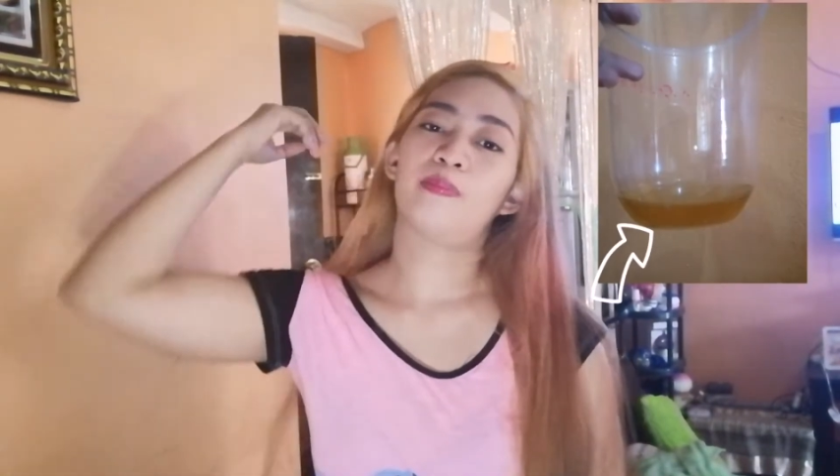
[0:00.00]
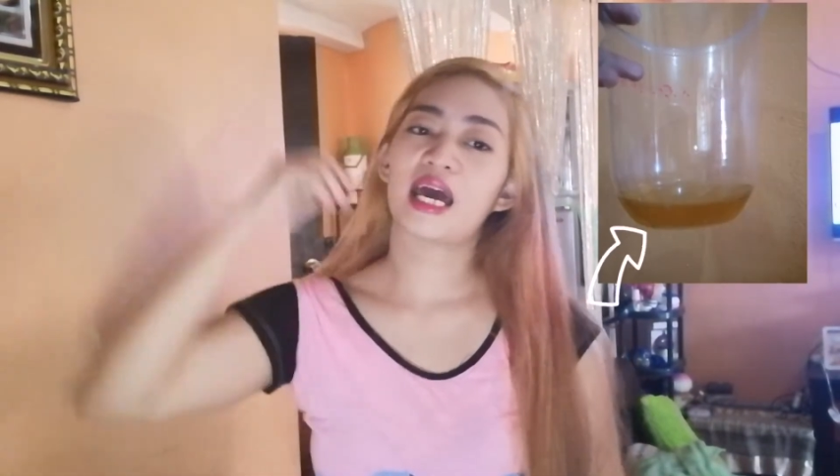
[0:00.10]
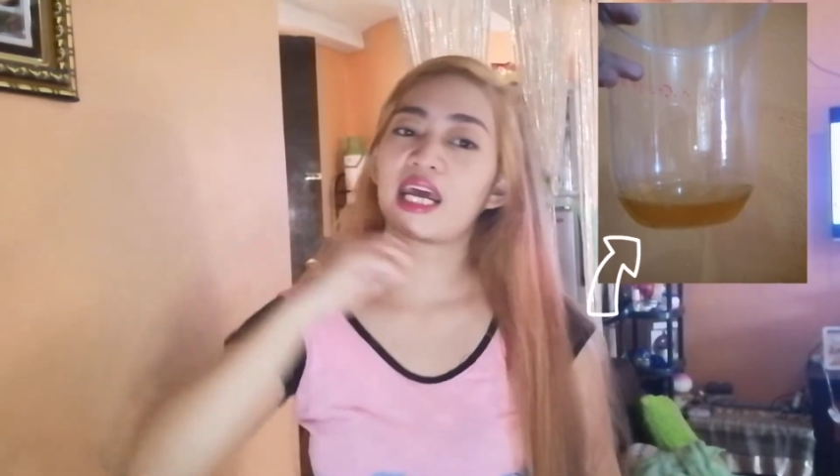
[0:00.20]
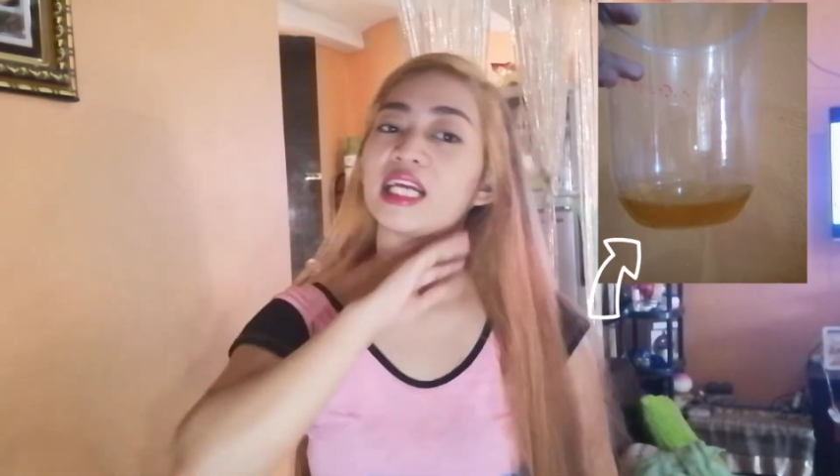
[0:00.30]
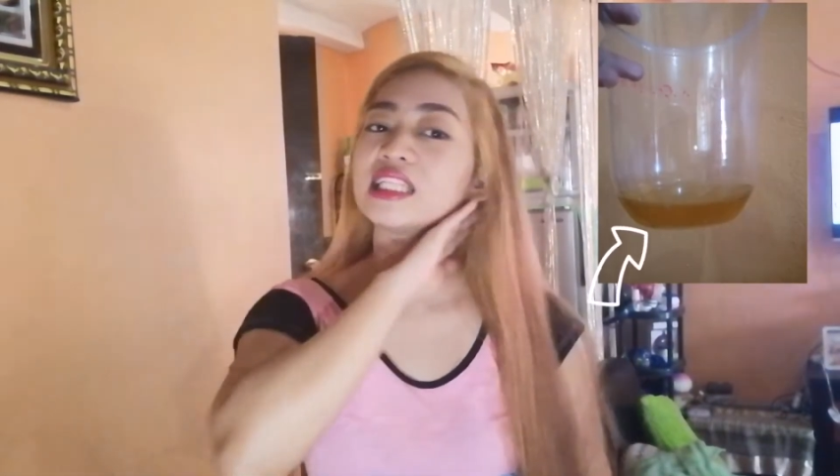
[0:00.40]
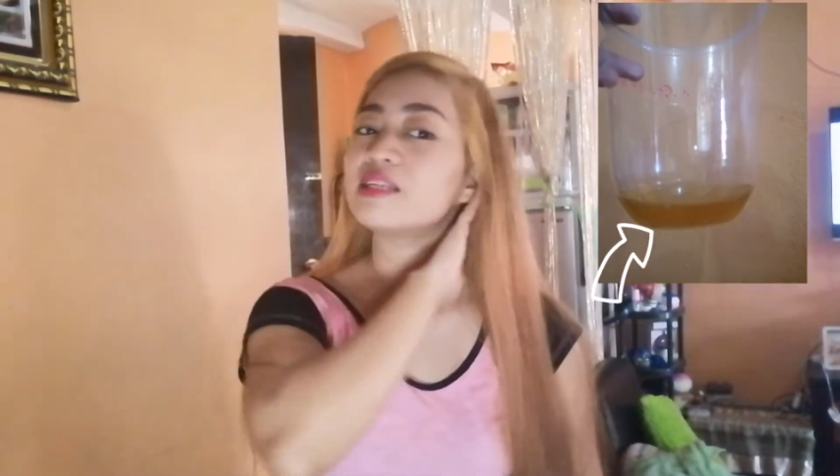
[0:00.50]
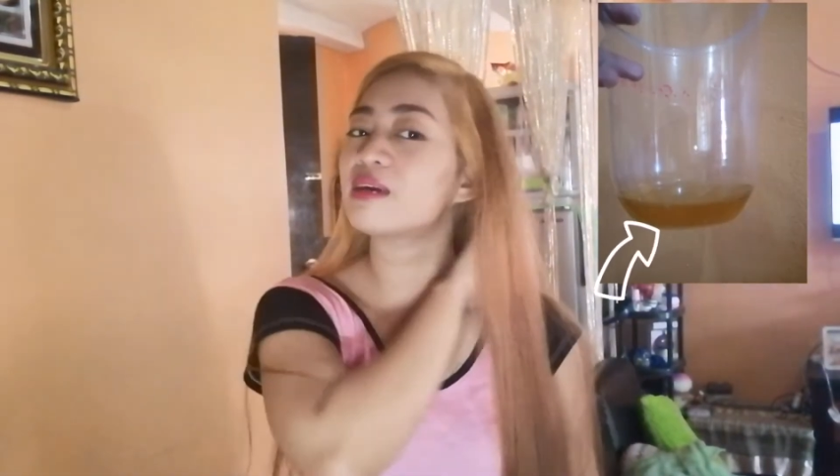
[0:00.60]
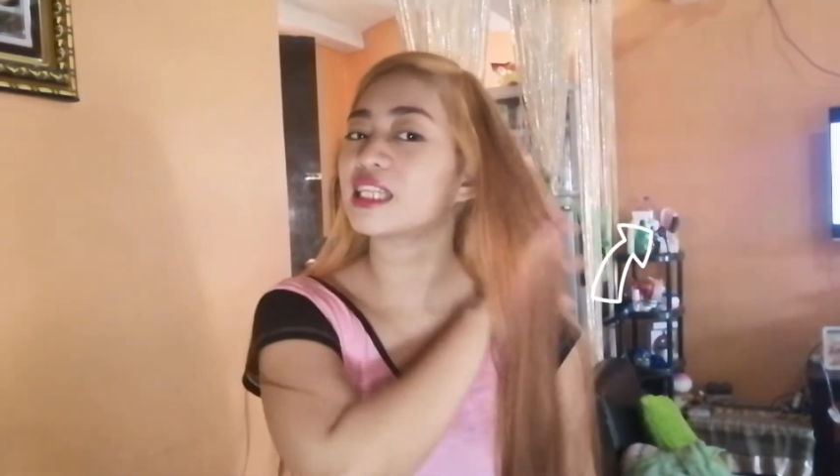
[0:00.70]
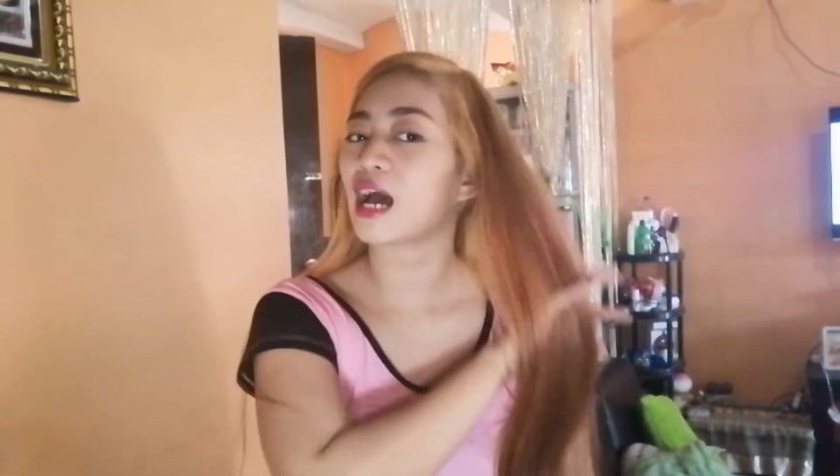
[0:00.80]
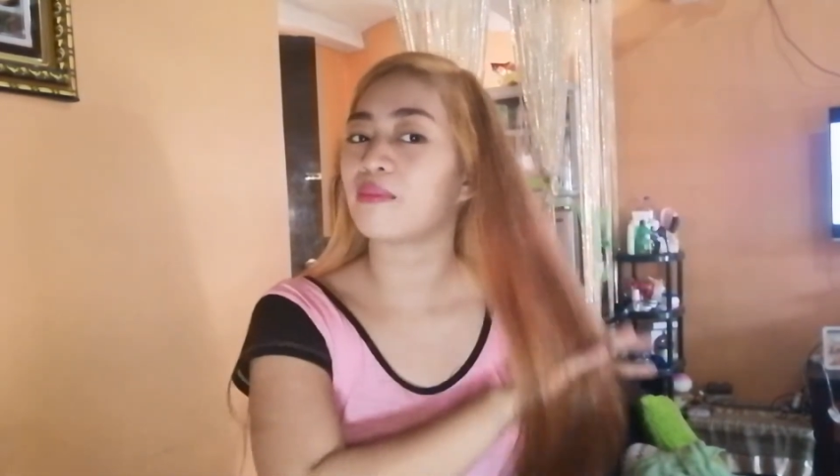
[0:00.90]
para hindi
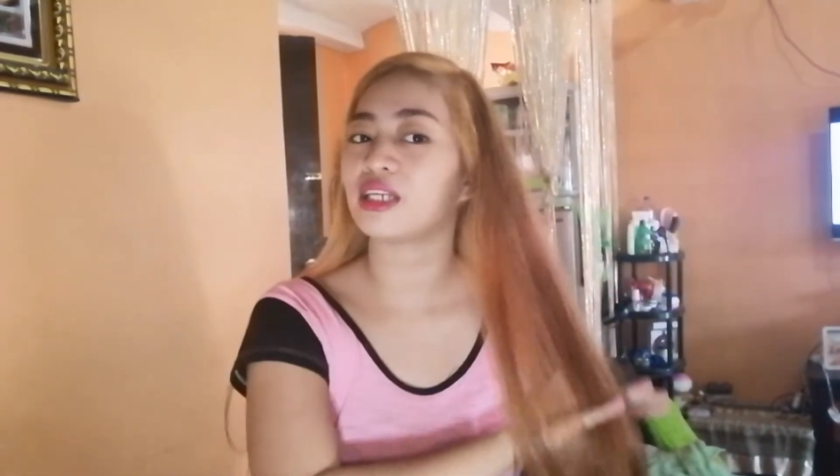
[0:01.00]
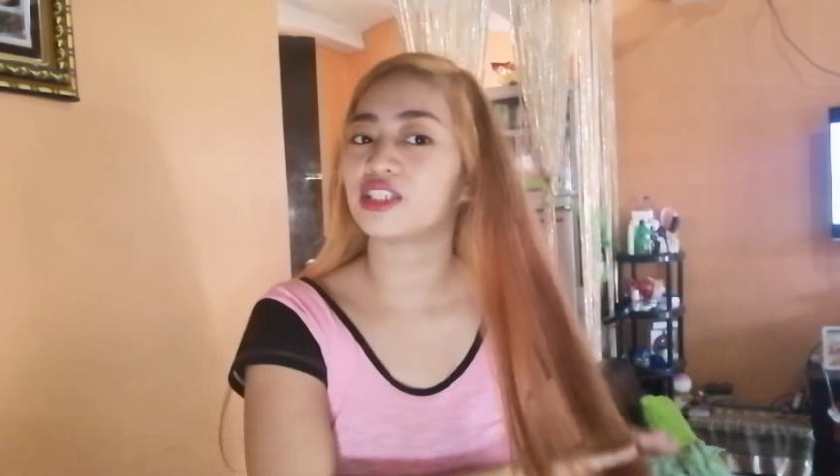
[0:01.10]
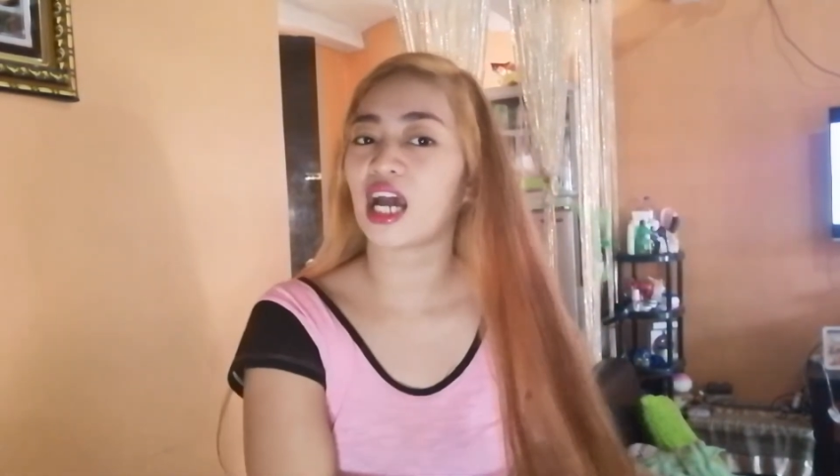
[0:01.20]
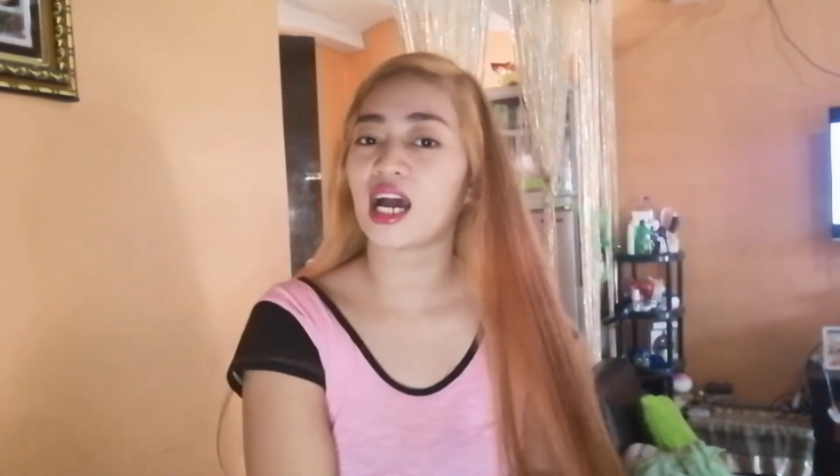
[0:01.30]
ma-damage